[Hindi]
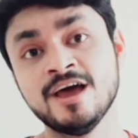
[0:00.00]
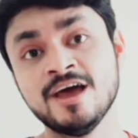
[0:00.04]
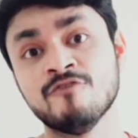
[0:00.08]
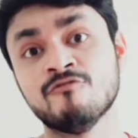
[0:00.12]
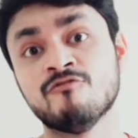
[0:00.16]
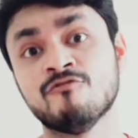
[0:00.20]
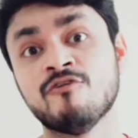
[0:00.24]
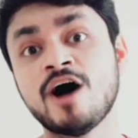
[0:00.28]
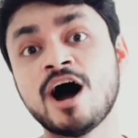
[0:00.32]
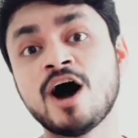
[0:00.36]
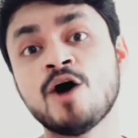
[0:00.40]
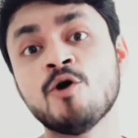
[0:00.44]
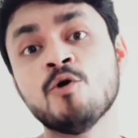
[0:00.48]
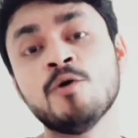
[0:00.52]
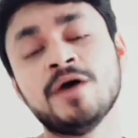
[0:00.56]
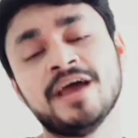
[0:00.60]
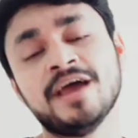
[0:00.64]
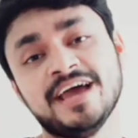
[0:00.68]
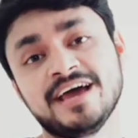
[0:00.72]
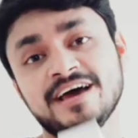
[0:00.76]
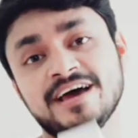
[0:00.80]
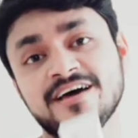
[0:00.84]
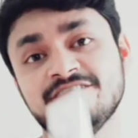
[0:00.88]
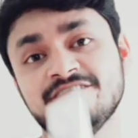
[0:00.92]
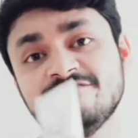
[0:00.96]
वाओ
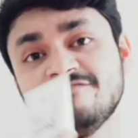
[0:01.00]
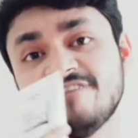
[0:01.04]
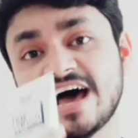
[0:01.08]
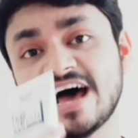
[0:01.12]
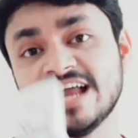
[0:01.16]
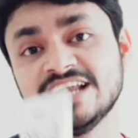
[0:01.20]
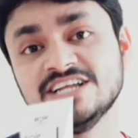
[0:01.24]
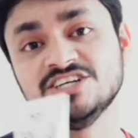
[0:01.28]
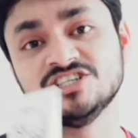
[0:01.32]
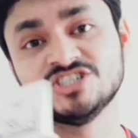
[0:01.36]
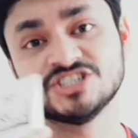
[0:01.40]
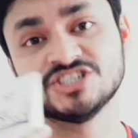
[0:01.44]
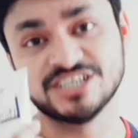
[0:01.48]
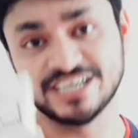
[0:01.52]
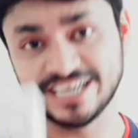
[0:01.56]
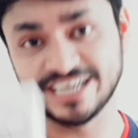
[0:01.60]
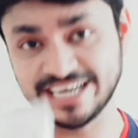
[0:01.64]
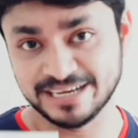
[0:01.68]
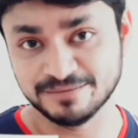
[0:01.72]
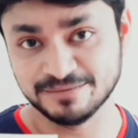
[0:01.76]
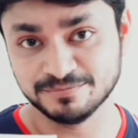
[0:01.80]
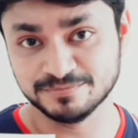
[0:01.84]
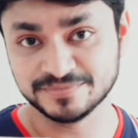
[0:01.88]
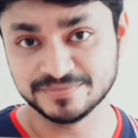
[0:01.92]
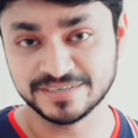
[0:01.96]
हेयर वैनिश
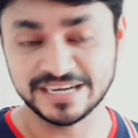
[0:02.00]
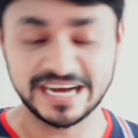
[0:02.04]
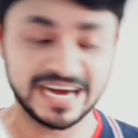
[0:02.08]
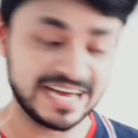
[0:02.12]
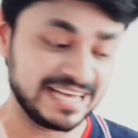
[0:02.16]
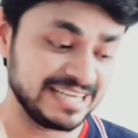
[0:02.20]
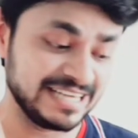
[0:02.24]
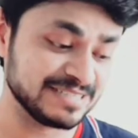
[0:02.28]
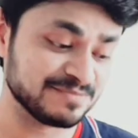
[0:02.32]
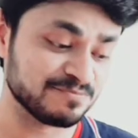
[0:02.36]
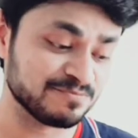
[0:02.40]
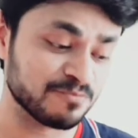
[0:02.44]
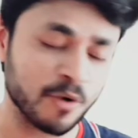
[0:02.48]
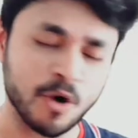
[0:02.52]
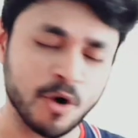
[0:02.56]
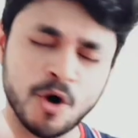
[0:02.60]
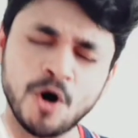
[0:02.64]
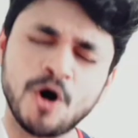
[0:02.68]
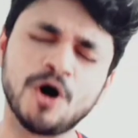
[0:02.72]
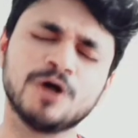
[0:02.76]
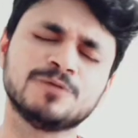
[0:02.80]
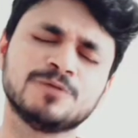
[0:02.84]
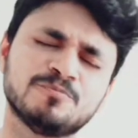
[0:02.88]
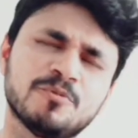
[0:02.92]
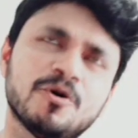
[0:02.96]
क्रीम गाइस
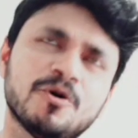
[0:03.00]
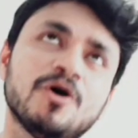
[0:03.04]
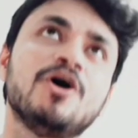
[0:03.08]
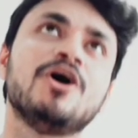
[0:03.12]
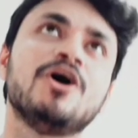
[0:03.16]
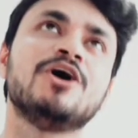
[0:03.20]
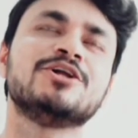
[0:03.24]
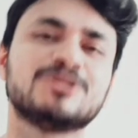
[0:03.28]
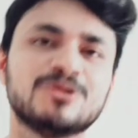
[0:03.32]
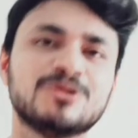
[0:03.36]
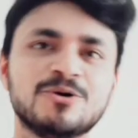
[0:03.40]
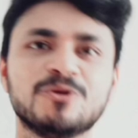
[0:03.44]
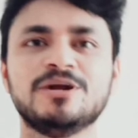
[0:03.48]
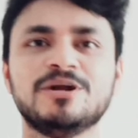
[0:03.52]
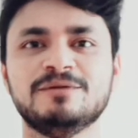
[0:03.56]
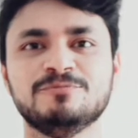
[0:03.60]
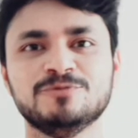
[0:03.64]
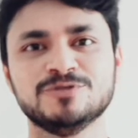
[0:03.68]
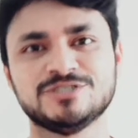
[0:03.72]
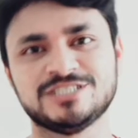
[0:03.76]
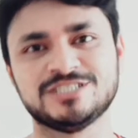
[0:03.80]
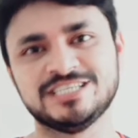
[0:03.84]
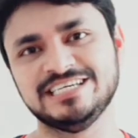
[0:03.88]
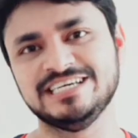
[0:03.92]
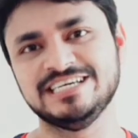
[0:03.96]
बहुत बहुत लोगों ने
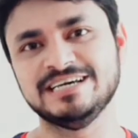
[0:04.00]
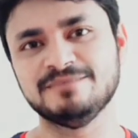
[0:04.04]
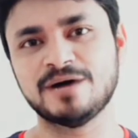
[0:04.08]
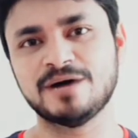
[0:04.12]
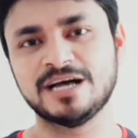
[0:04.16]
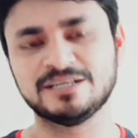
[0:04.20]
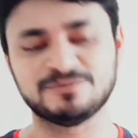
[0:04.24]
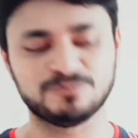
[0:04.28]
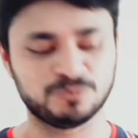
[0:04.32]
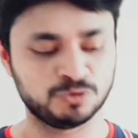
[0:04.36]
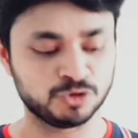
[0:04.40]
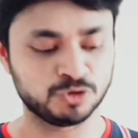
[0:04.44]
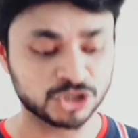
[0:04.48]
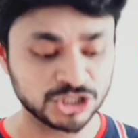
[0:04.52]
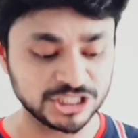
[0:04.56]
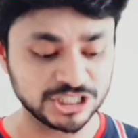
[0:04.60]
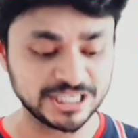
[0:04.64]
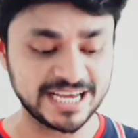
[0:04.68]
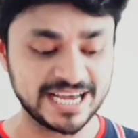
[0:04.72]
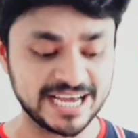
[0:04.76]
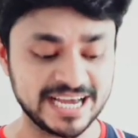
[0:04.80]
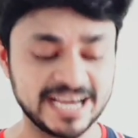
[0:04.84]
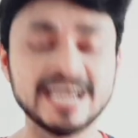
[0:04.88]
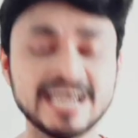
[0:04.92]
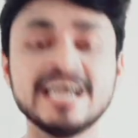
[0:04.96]
मुझसे ये बात पूछी
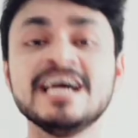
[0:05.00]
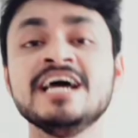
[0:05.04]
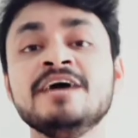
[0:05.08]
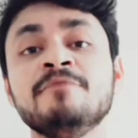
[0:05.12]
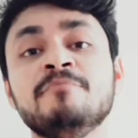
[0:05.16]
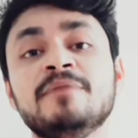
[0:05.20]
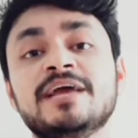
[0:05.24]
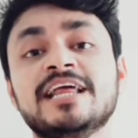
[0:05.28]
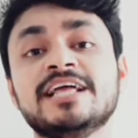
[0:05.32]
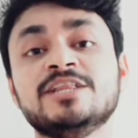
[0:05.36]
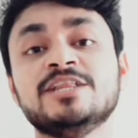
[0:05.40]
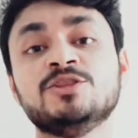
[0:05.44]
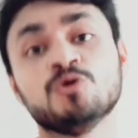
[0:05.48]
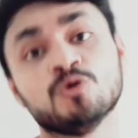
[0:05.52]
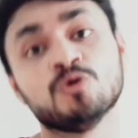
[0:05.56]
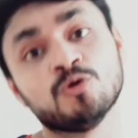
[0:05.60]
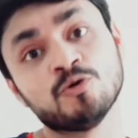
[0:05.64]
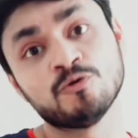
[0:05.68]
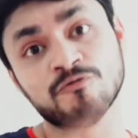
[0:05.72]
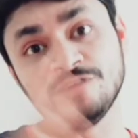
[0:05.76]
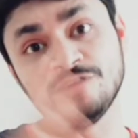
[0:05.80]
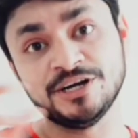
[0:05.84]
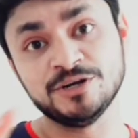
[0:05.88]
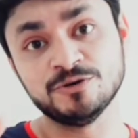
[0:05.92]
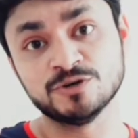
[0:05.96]
है मेरे दोनों
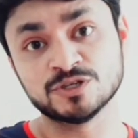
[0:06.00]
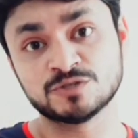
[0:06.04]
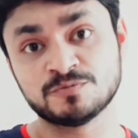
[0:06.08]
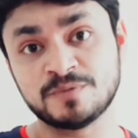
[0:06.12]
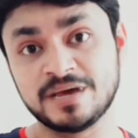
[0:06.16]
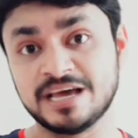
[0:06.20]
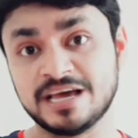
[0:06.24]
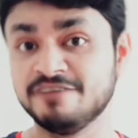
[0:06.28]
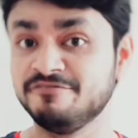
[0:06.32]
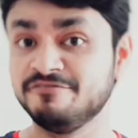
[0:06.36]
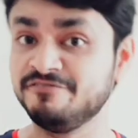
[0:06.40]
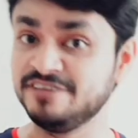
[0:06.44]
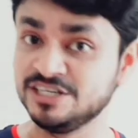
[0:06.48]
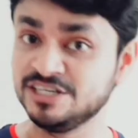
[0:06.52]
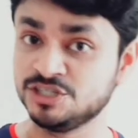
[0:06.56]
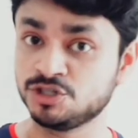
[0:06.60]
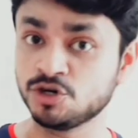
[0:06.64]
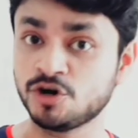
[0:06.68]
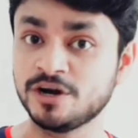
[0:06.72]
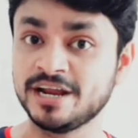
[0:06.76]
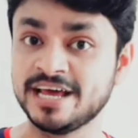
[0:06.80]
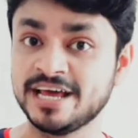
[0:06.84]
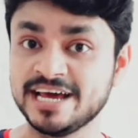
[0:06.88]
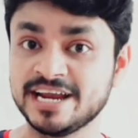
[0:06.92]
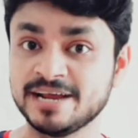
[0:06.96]
वीडियोस पे वी
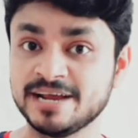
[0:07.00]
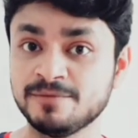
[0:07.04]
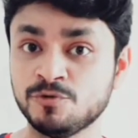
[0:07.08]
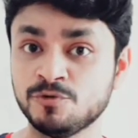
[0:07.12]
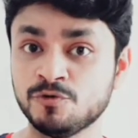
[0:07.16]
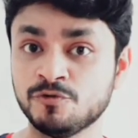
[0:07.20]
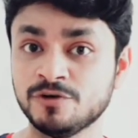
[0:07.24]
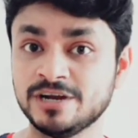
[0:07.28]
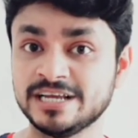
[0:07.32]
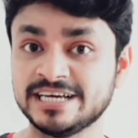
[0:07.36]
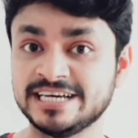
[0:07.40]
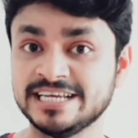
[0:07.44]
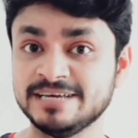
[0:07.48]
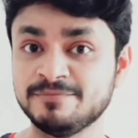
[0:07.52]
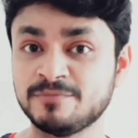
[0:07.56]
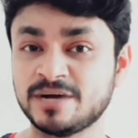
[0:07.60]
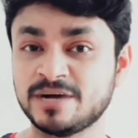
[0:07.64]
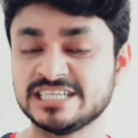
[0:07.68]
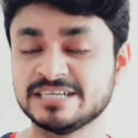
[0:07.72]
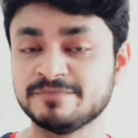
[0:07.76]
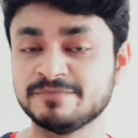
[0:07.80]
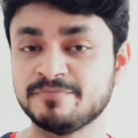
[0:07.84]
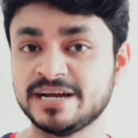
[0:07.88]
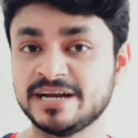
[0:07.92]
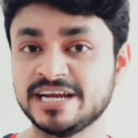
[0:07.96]
जॉन हेयर रिमूवल क्रीम का
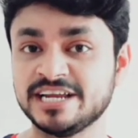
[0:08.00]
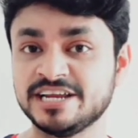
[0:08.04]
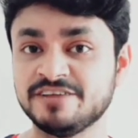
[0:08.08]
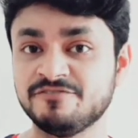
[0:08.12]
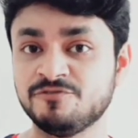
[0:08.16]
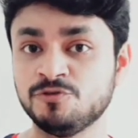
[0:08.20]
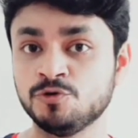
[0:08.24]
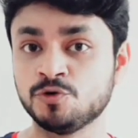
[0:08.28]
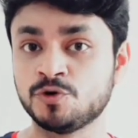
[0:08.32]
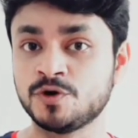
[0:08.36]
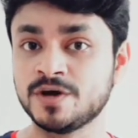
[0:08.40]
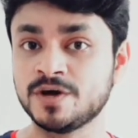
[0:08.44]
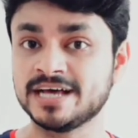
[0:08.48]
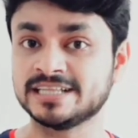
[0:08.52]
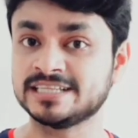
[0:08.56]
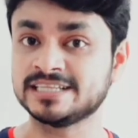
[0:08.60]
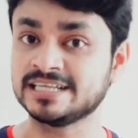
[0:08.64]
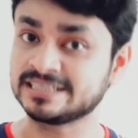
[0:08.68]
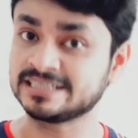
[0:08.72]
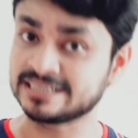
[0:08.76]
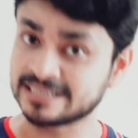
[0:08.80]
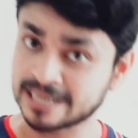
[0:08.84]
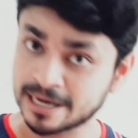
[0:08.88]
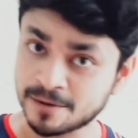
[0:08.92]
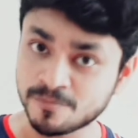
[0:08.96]
जब मैंने रिव्यू किया था
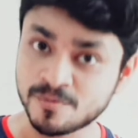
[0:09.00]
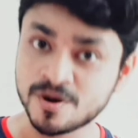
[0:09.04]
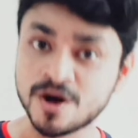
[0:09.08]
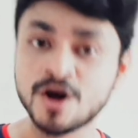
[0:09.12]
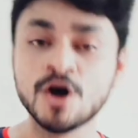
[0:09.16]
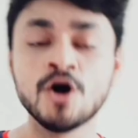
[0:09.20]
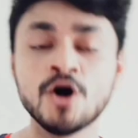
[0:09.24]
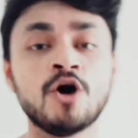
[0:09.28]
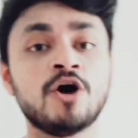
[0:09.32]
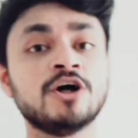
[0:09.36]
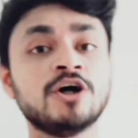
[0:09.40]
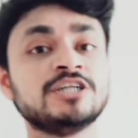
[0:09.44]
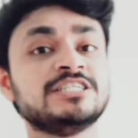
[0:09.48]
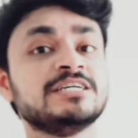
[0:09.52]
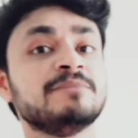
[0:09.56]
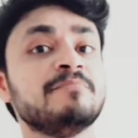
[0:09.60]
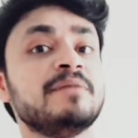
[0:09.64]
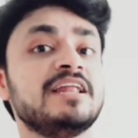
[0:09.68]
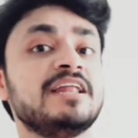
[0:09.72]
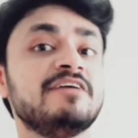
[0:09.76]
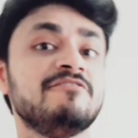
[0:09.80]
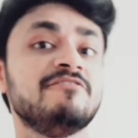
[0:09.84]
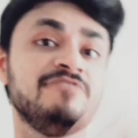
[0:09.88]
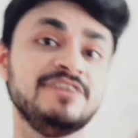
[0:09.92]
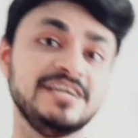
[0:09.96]
तब और जब
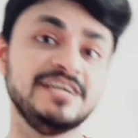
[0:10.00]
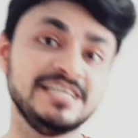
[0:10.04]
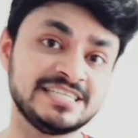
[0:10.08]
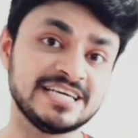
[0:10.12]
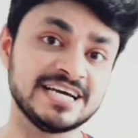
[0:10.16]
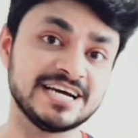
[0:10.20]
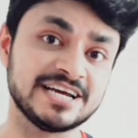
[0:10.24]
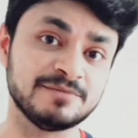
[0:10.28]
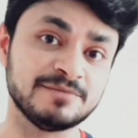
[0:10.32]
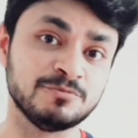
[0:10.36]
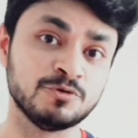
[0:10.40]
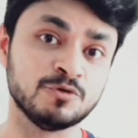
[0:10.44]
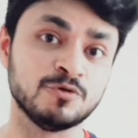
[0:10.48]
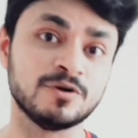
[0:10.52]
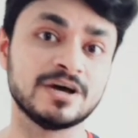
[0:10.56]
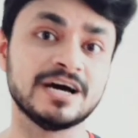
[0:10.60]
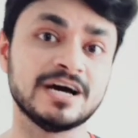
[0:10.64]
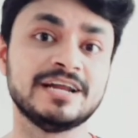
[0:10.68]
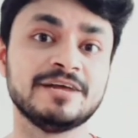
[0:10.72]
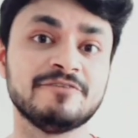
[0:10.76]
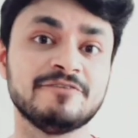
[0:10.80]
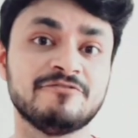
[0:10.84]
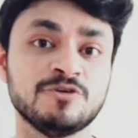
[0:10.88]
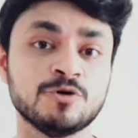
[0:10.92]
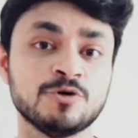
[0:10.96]
मैंने वीट हेयर रिमूवल का
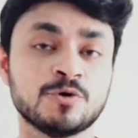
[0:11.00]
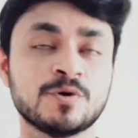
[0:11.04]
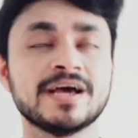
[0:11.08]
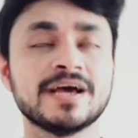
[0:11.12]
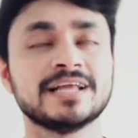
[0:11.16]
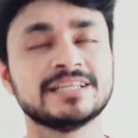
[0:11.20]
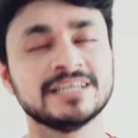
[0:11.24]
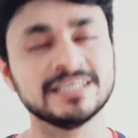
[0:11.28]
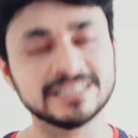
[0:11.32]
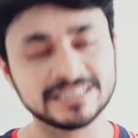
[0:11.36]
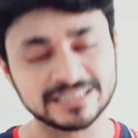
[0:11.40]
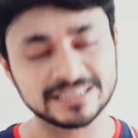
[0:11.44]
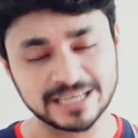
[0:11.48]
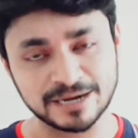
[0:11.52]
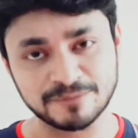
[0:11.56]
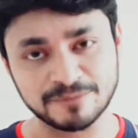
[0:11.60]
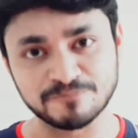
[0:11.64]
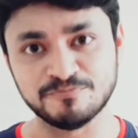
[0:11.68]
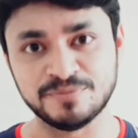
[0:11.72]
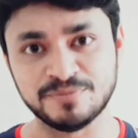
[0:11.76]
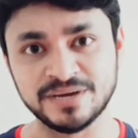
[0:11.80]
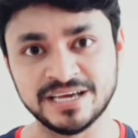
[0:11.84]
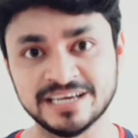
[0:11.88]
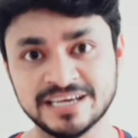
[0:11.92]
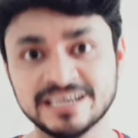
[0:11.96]
रिव्यू किया था
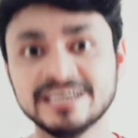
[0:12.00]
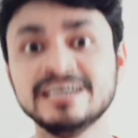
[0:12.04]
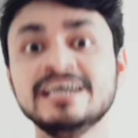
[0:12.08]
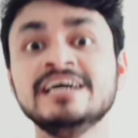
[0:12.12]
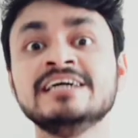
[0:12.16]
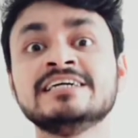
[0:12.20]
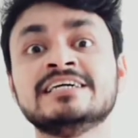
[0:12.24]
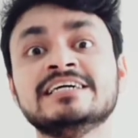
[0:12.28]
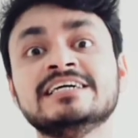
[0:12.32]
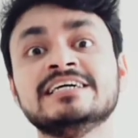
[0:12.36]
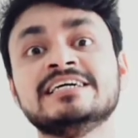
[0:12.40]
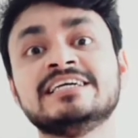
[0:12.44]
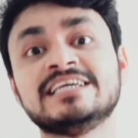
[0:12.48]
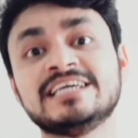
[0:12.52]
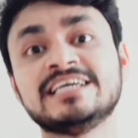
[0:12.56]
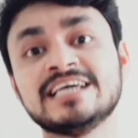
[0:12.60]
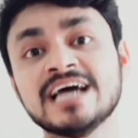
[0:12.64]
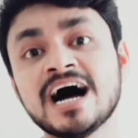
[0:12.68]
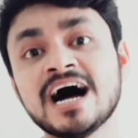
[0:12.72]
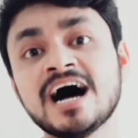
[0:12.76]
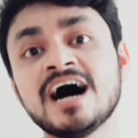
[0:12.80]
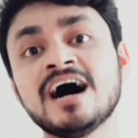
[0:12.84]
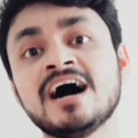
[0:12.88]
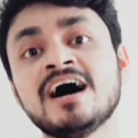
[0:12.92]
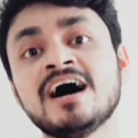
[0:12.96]
तब भी कि क्या